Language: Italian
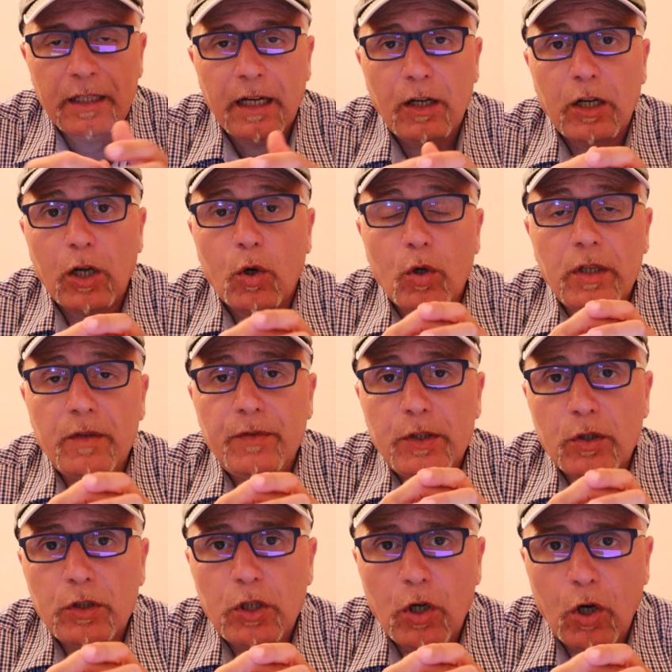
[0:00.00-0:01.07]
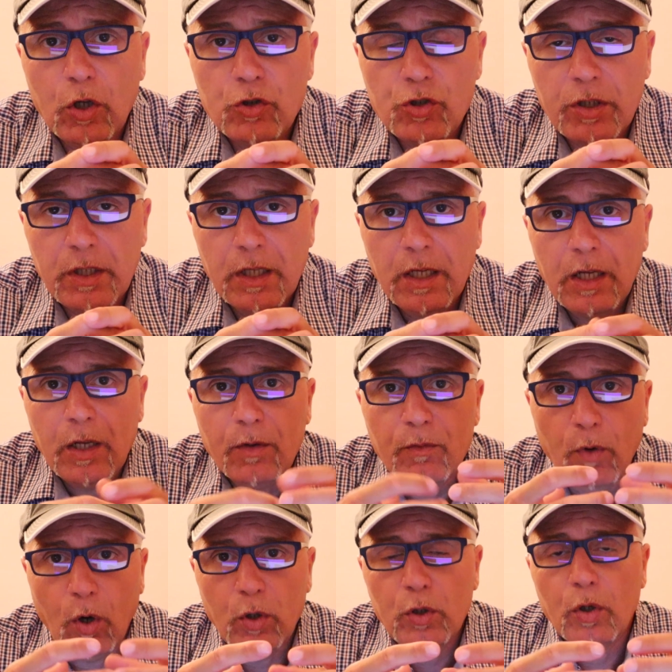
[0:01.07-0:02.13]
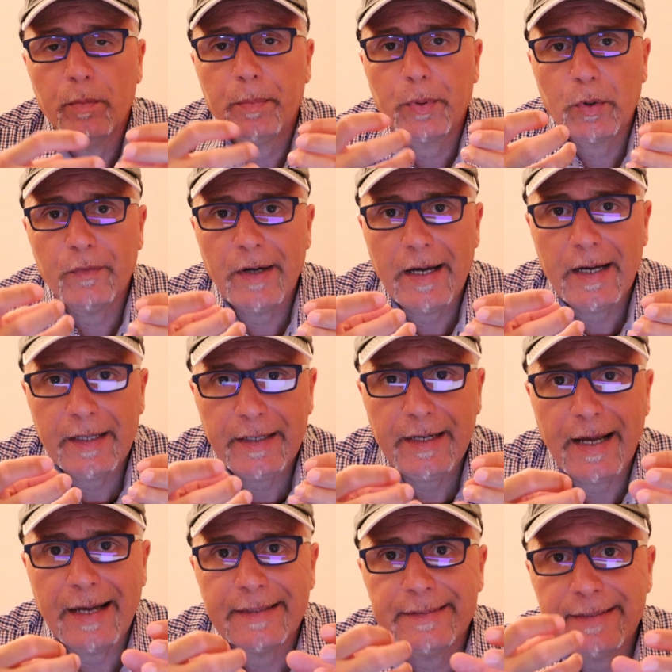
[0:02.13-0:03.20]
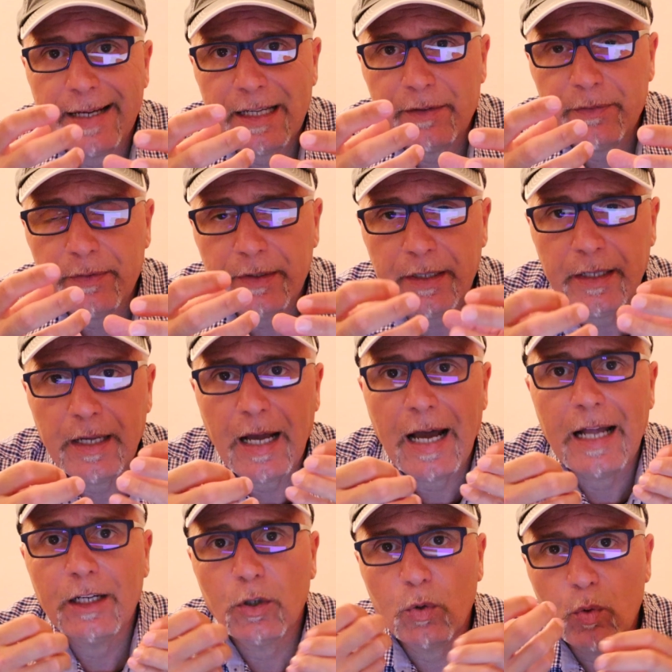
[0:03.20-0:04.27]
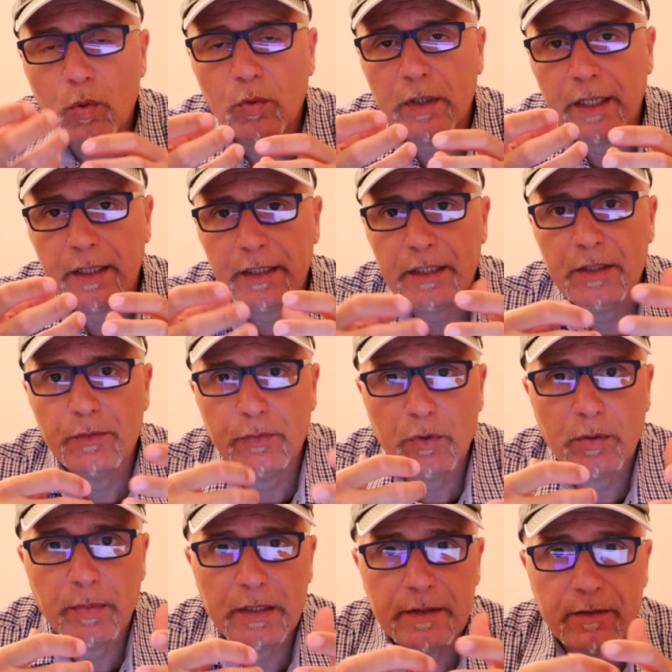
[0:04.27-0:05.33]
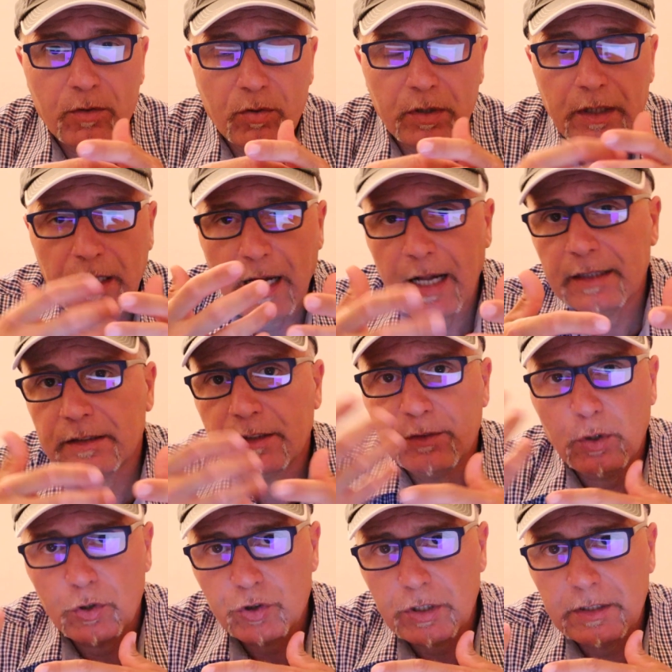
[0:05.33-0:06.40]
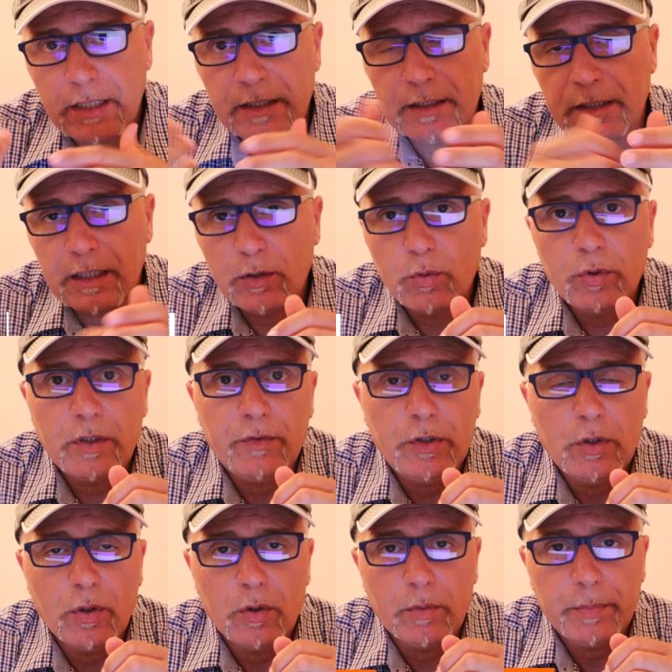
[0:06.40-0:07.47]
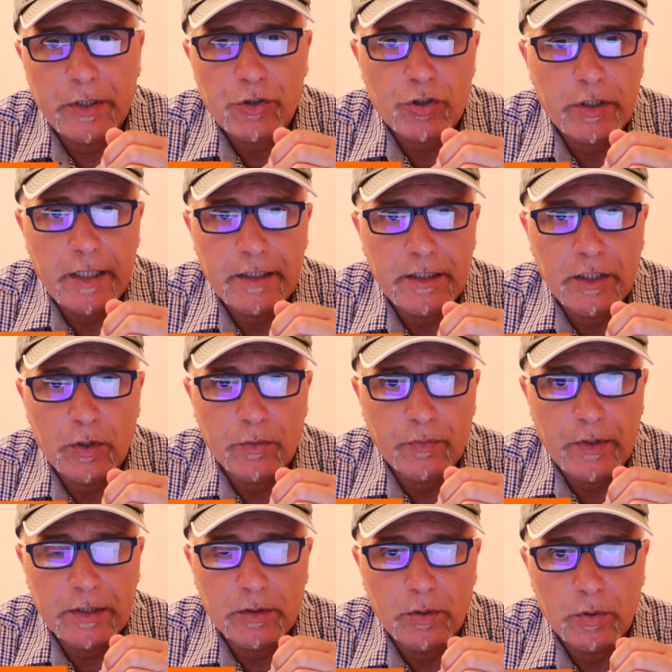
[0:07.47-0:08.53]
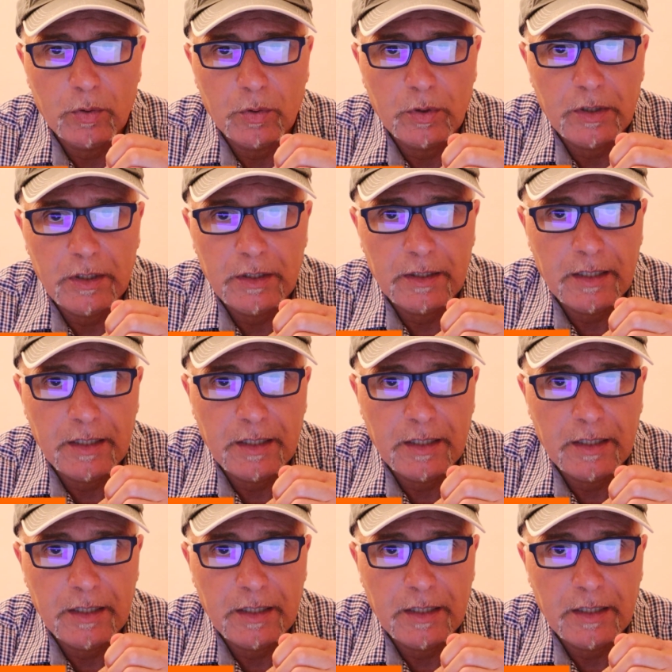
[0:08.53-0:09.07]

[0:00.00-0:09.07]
Allora, con il video di oggi voglio provare a darvi alcune informazioni, altre ve le ho già date in alcuni video precedenti che ho fatto in